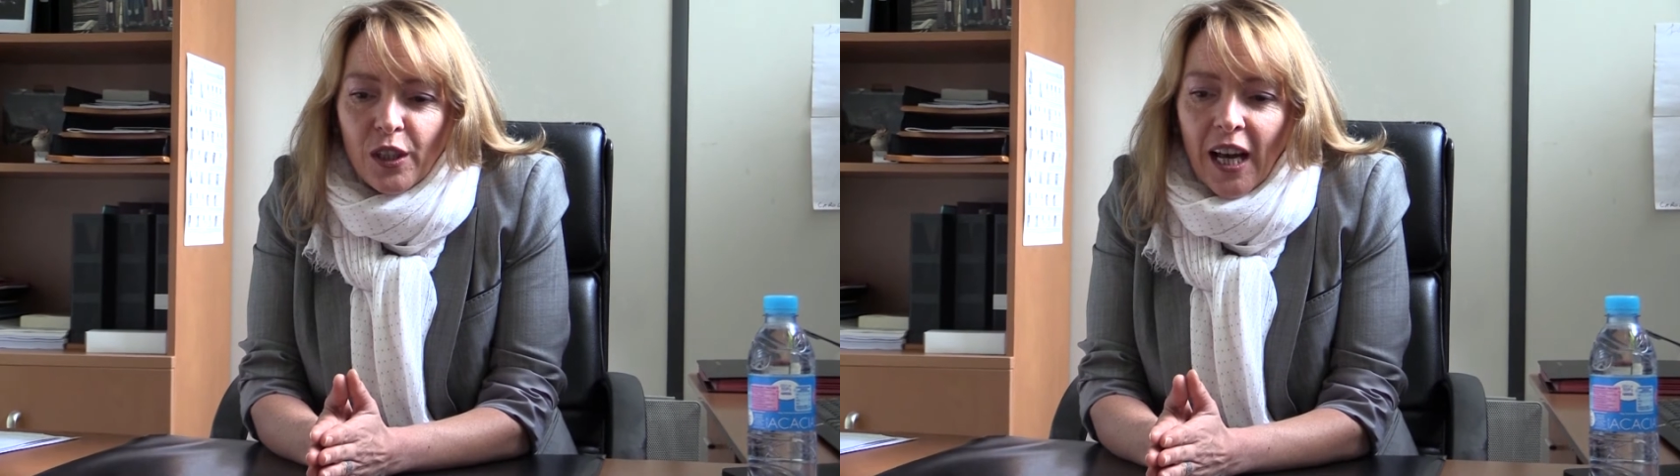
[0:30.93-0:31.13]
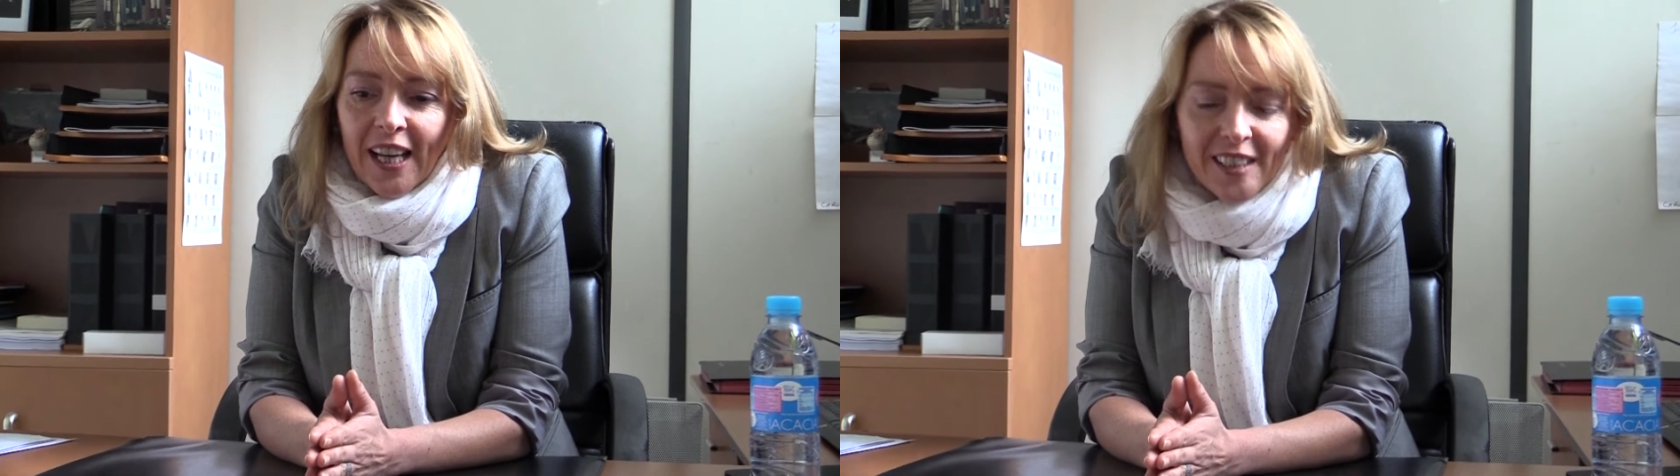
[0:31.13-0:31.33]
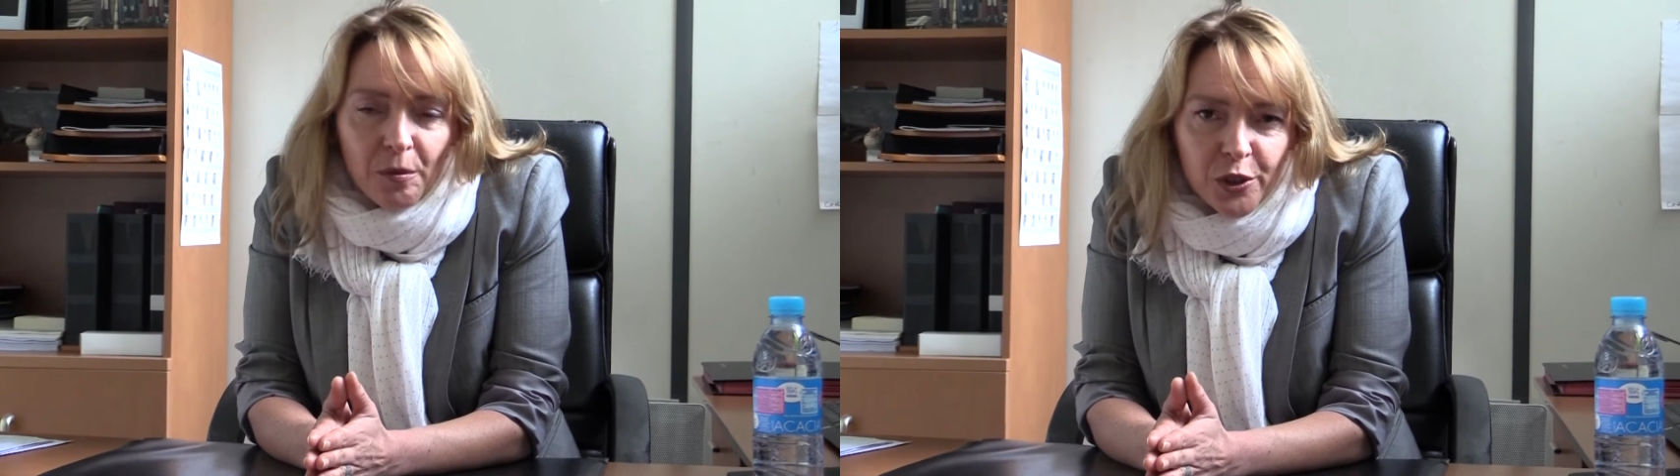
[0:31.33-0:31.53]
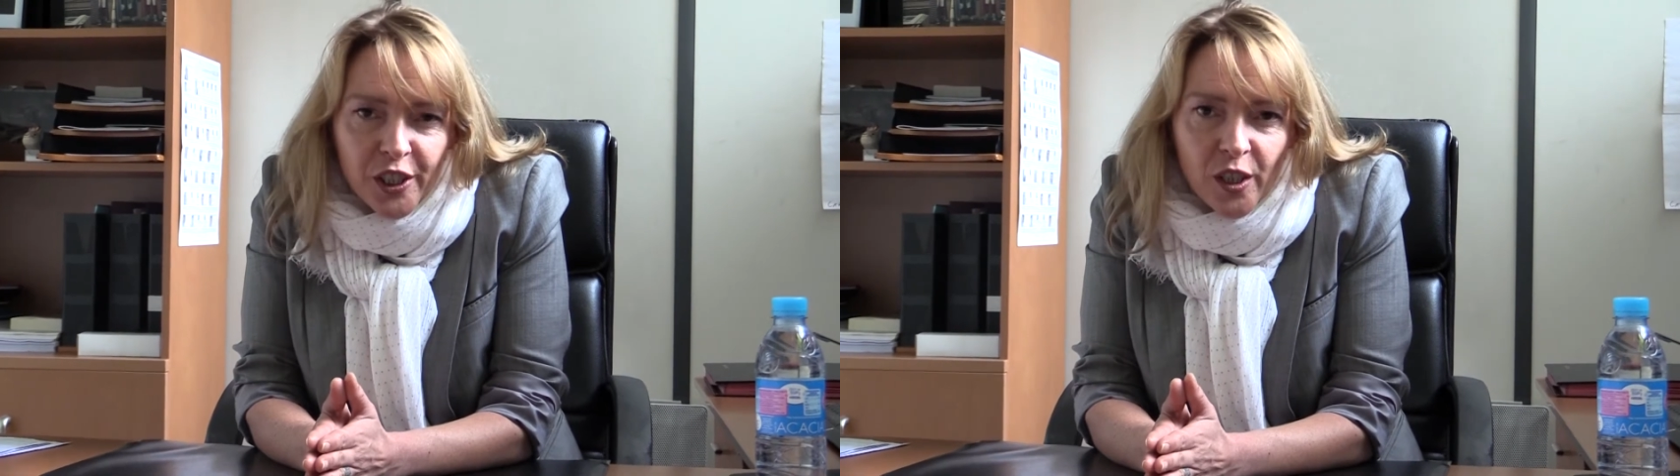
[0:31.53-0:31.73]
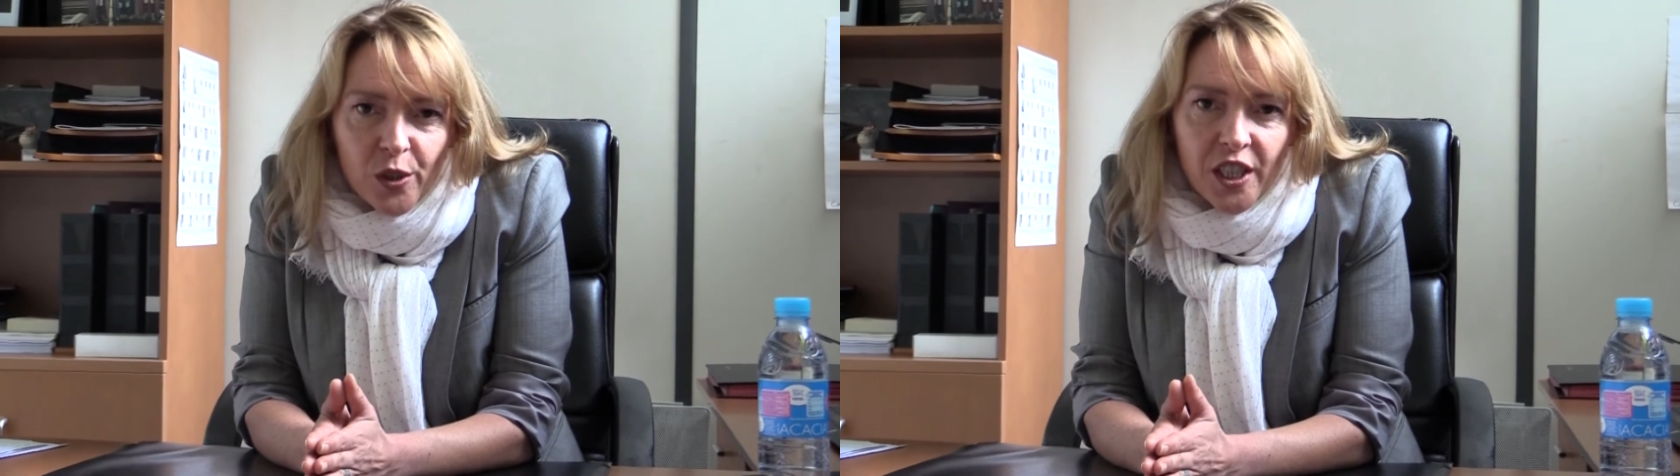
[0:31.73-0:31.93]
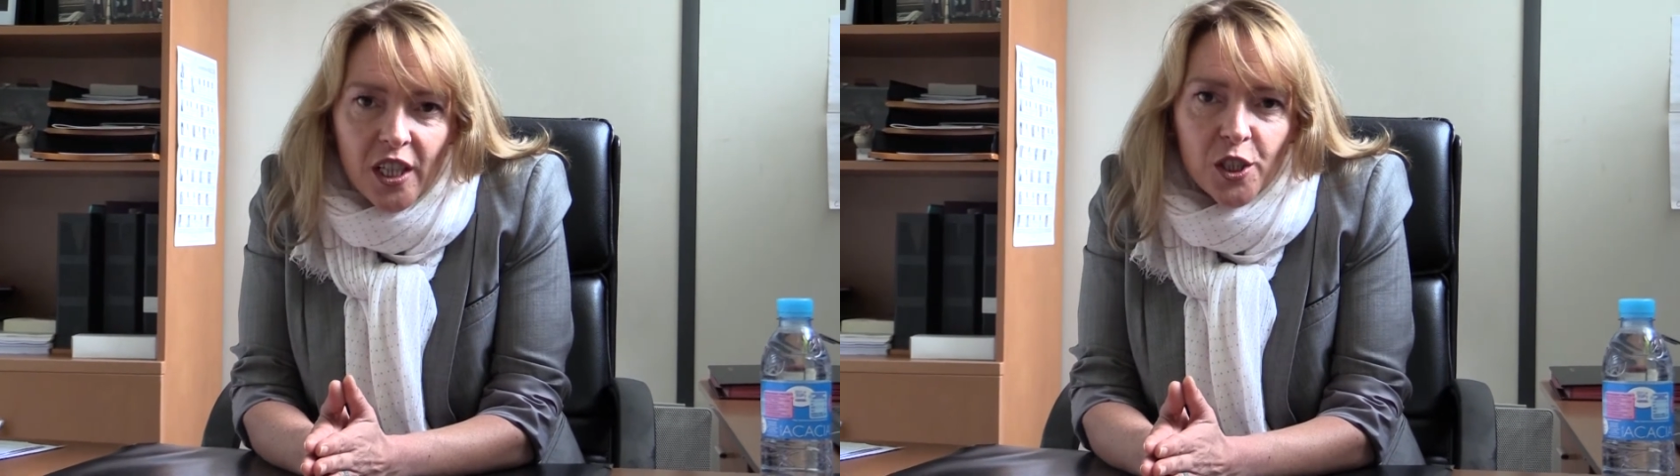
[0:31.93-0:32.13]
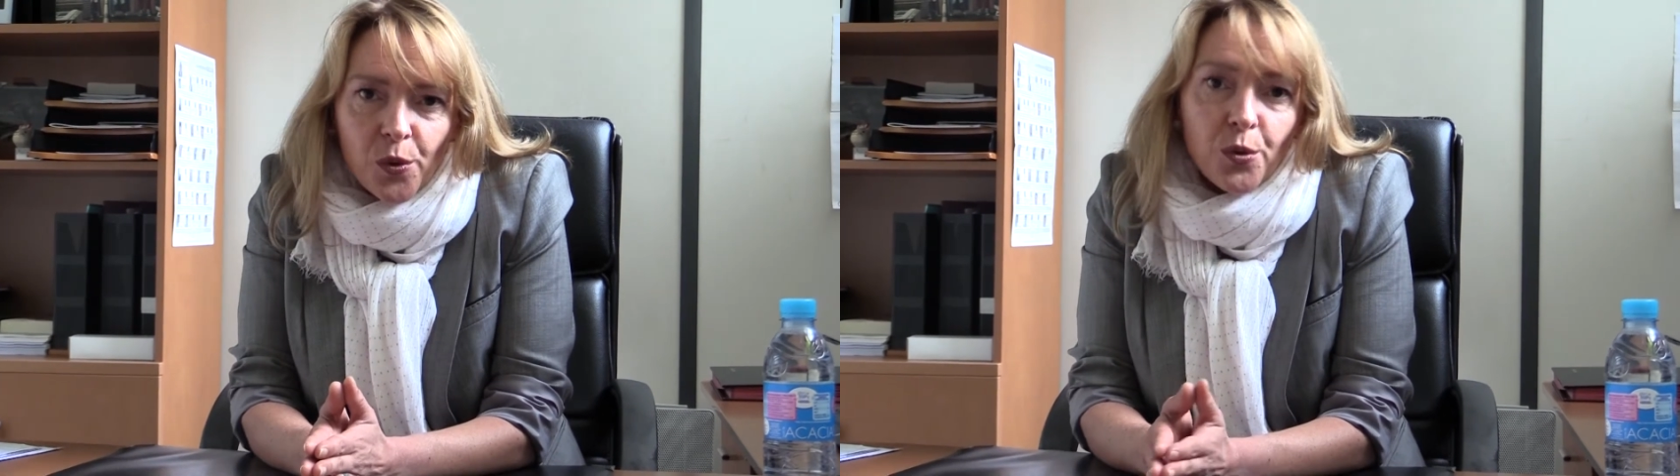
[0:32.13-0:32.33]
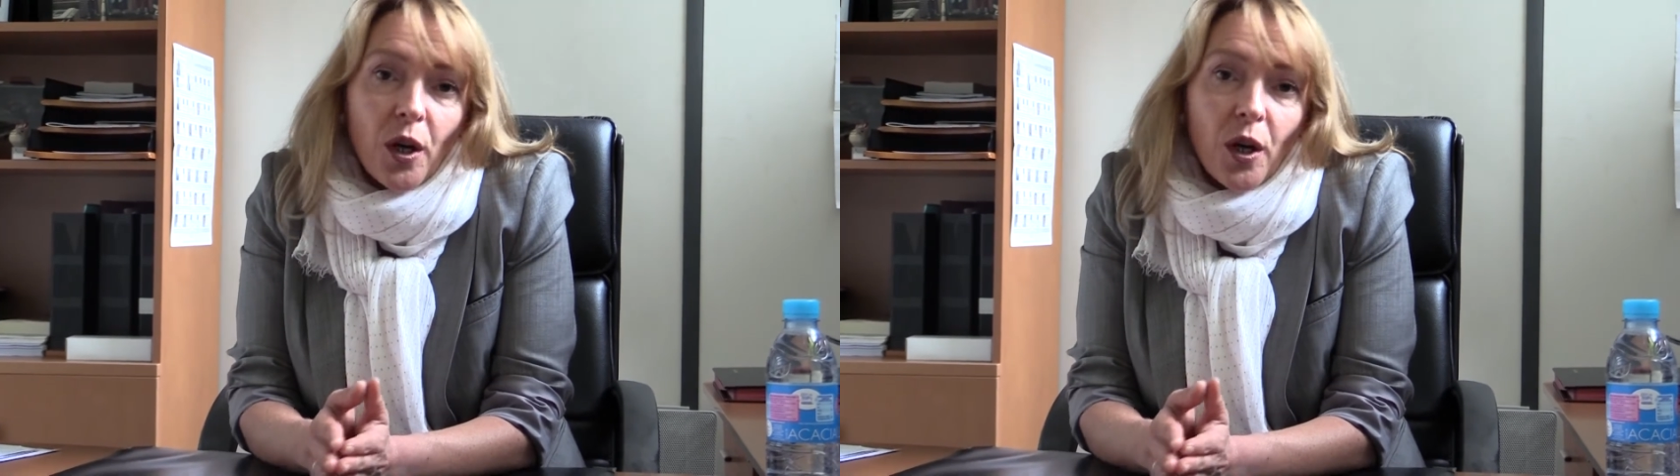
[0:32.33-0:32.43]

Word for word: à la table des négociations sur